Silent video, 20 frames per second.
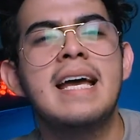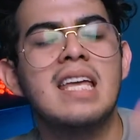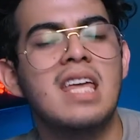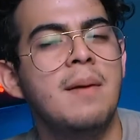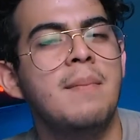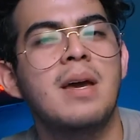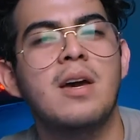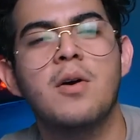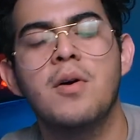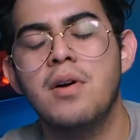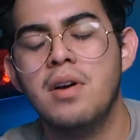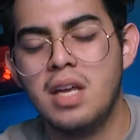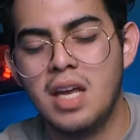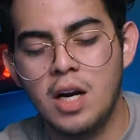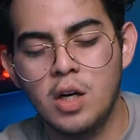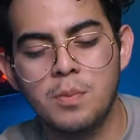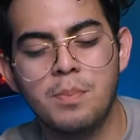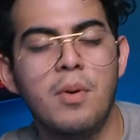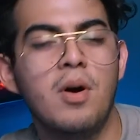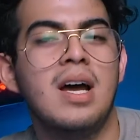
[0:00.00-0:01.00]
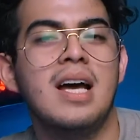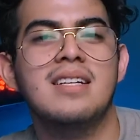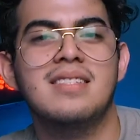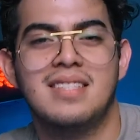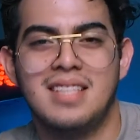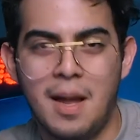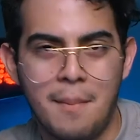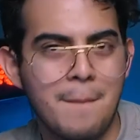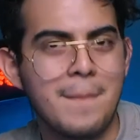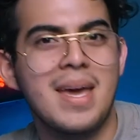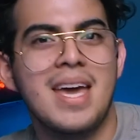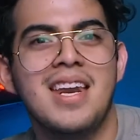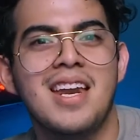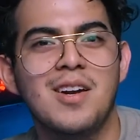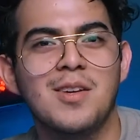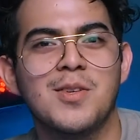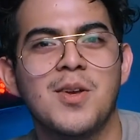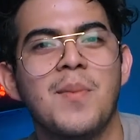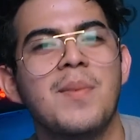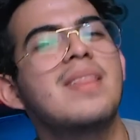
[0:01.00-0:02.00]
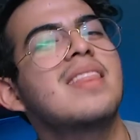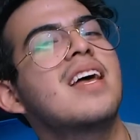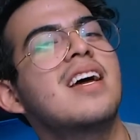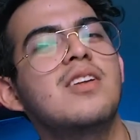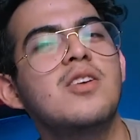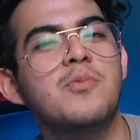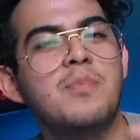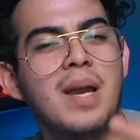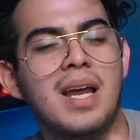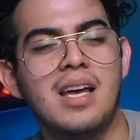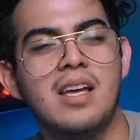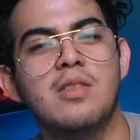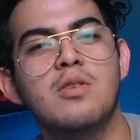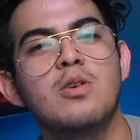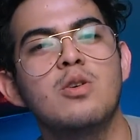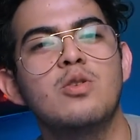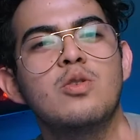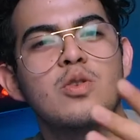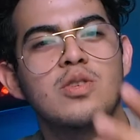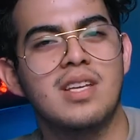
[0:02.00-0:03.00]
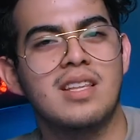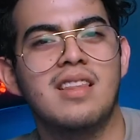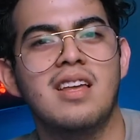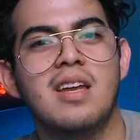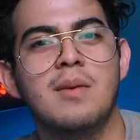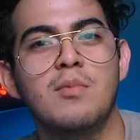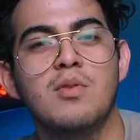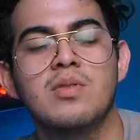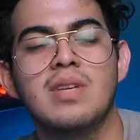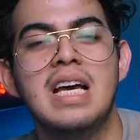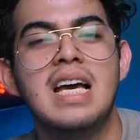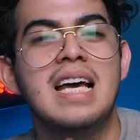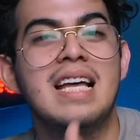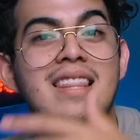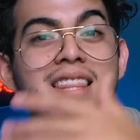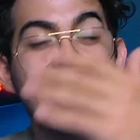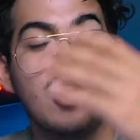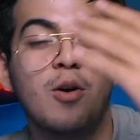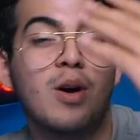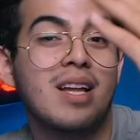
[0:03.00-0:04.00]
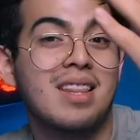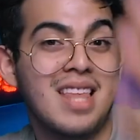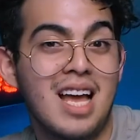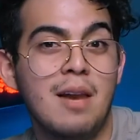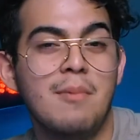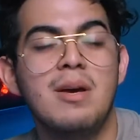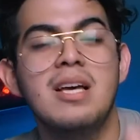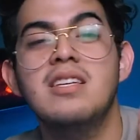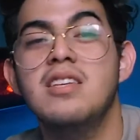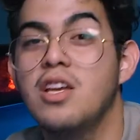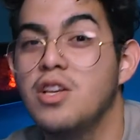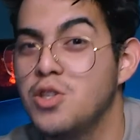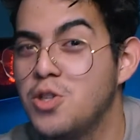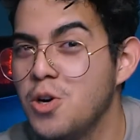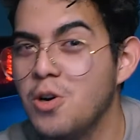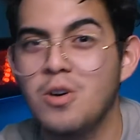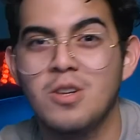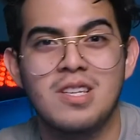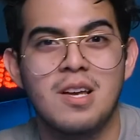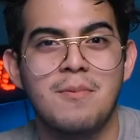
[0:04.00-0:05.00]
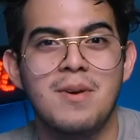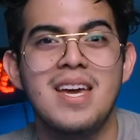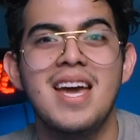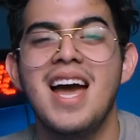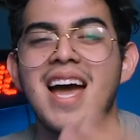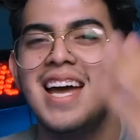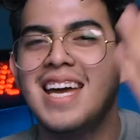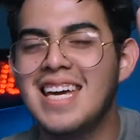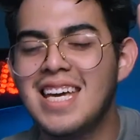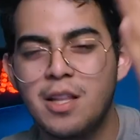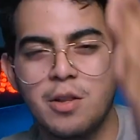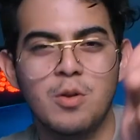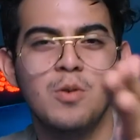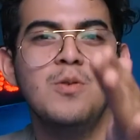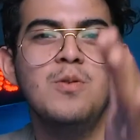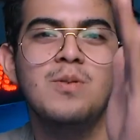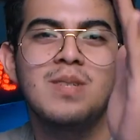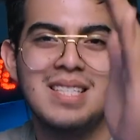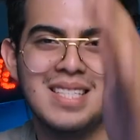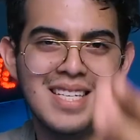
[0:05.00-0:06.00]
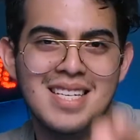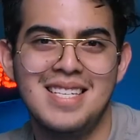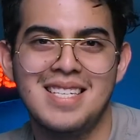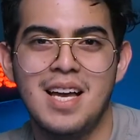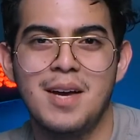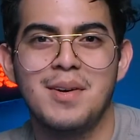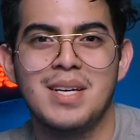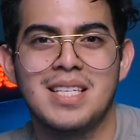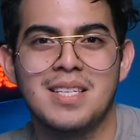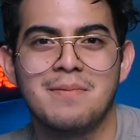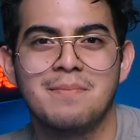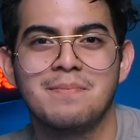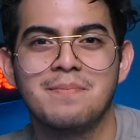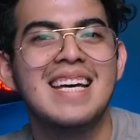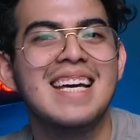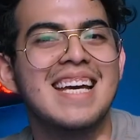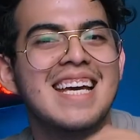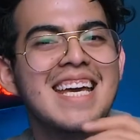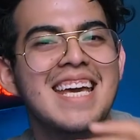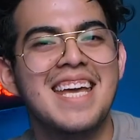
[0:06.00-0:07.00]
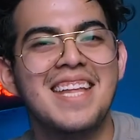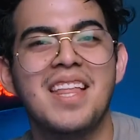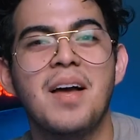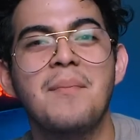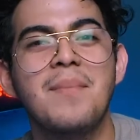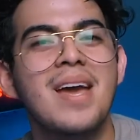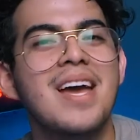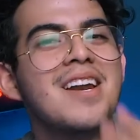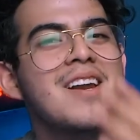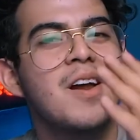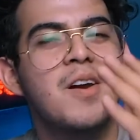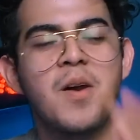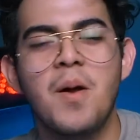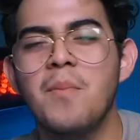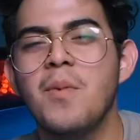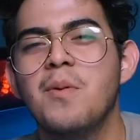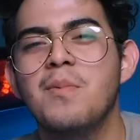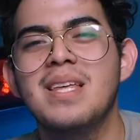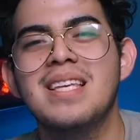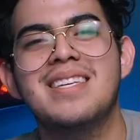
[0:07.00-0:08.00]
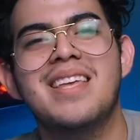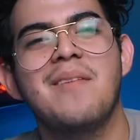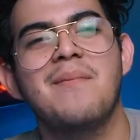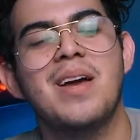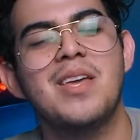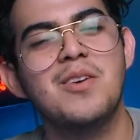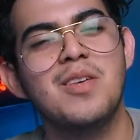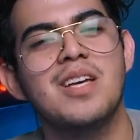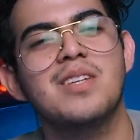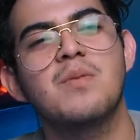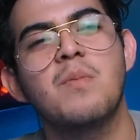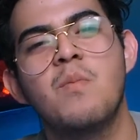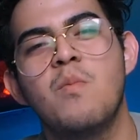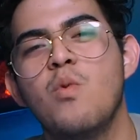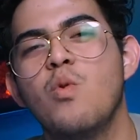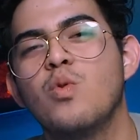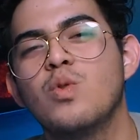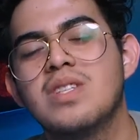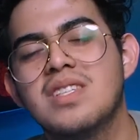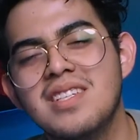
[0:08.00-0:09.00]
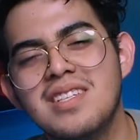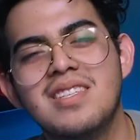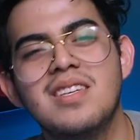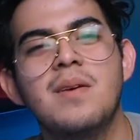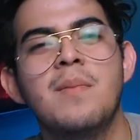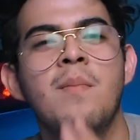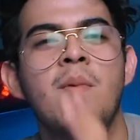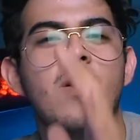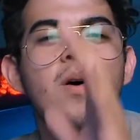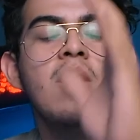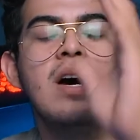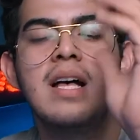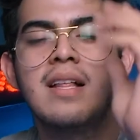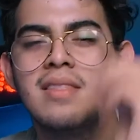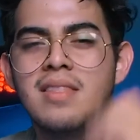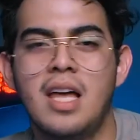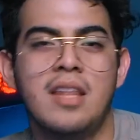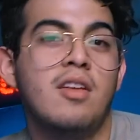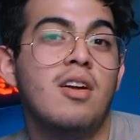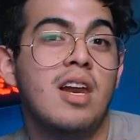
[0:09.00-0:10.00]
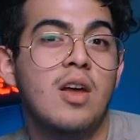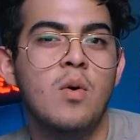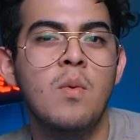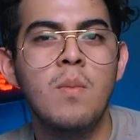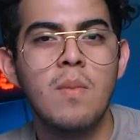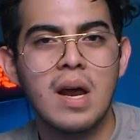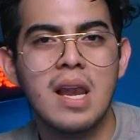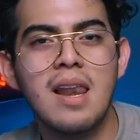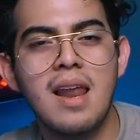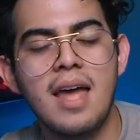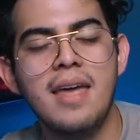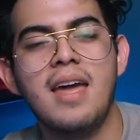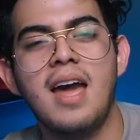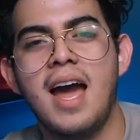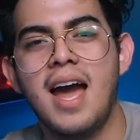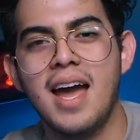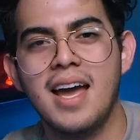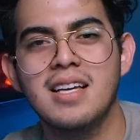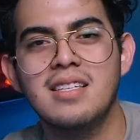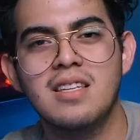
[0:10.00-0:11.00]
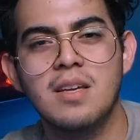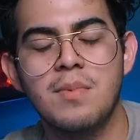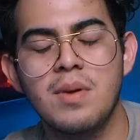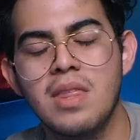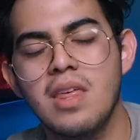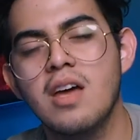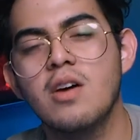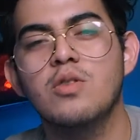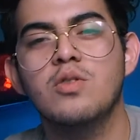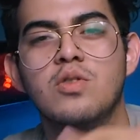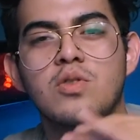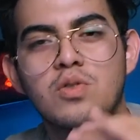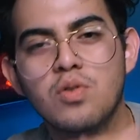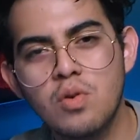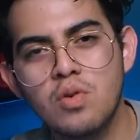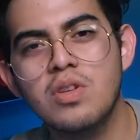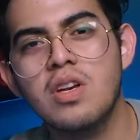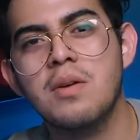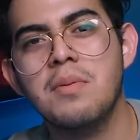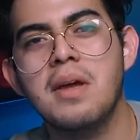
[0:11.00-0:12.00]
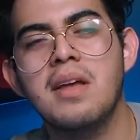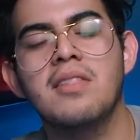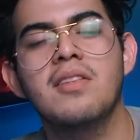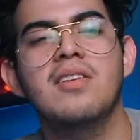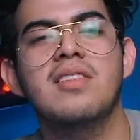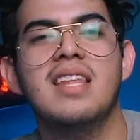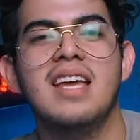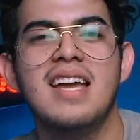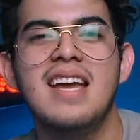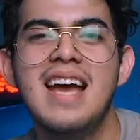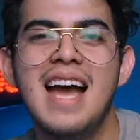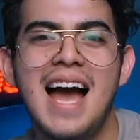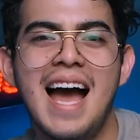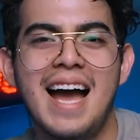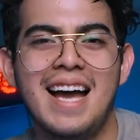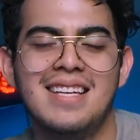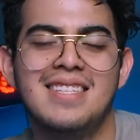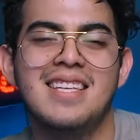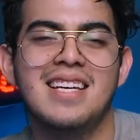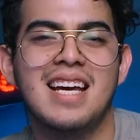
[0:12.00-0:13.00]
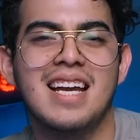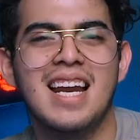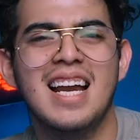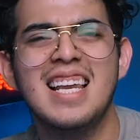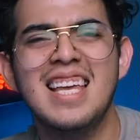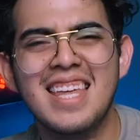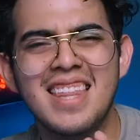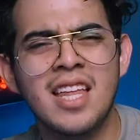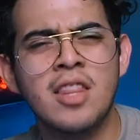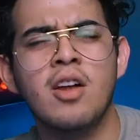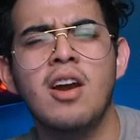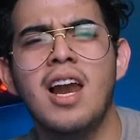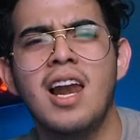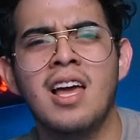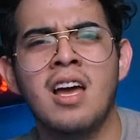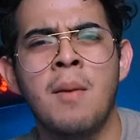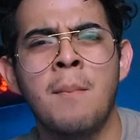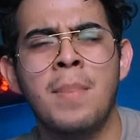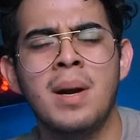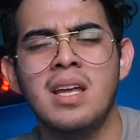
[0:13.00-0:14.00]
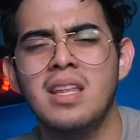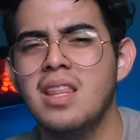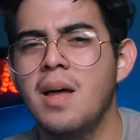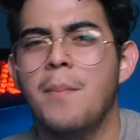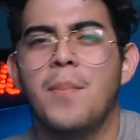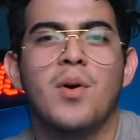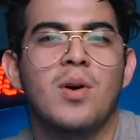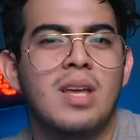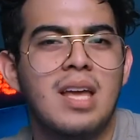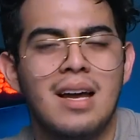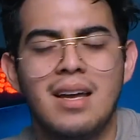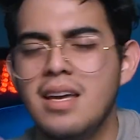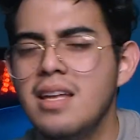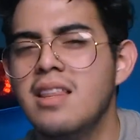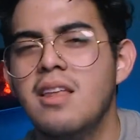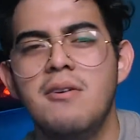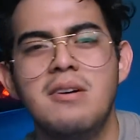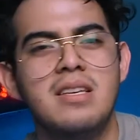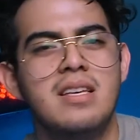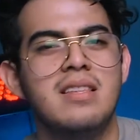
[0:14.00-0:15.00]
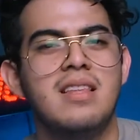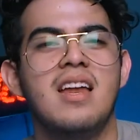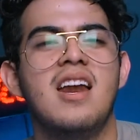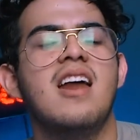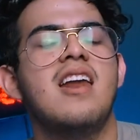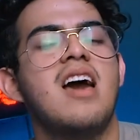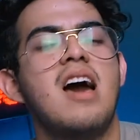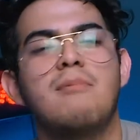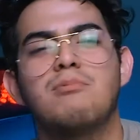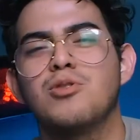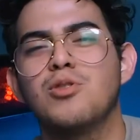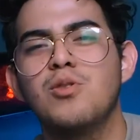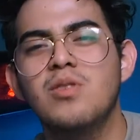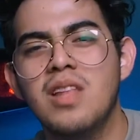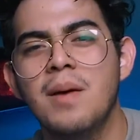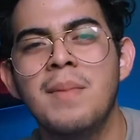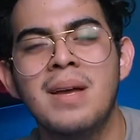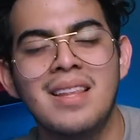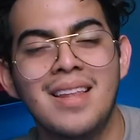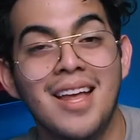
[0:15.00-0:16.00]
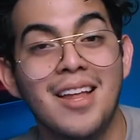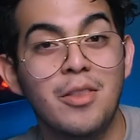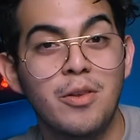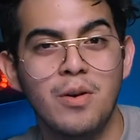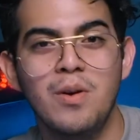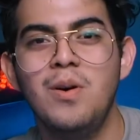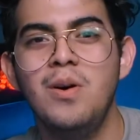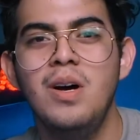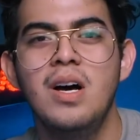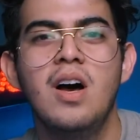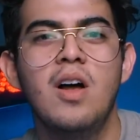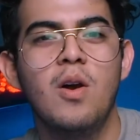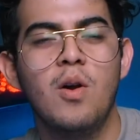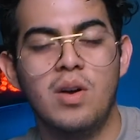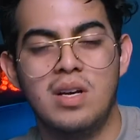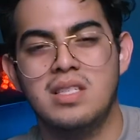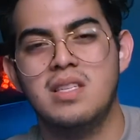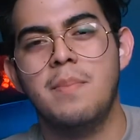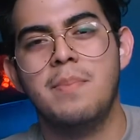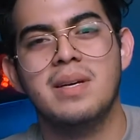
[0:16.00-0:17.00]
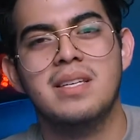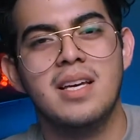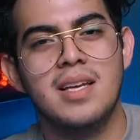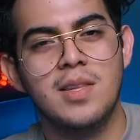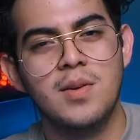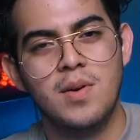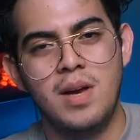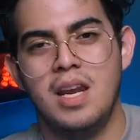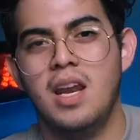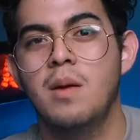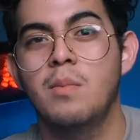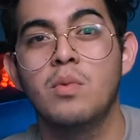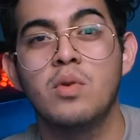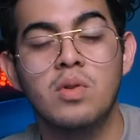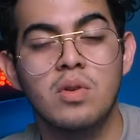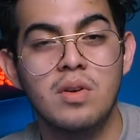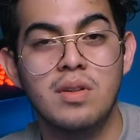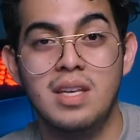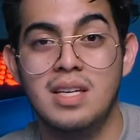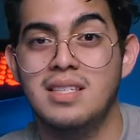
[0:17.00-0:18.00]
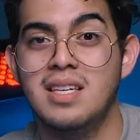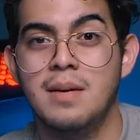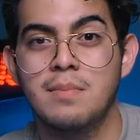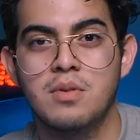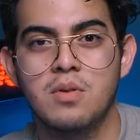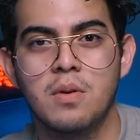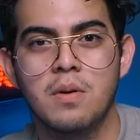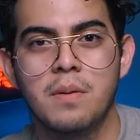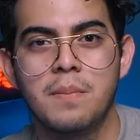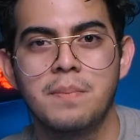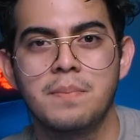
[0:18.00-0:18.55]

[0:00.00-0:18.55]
qué mejor que lo pongas también en los comentarios para que todos nos enteremos de lo que tal vez yo no sabía y tú sí sabes. Y también no me olvides que me ayudas muchísimo dándole un buen like a este video, suscribiéndote a este canal y dándole a la campanita porque aquí te vas a enterar absolutamente de todo lo que está pasando en el mundo de Samsung.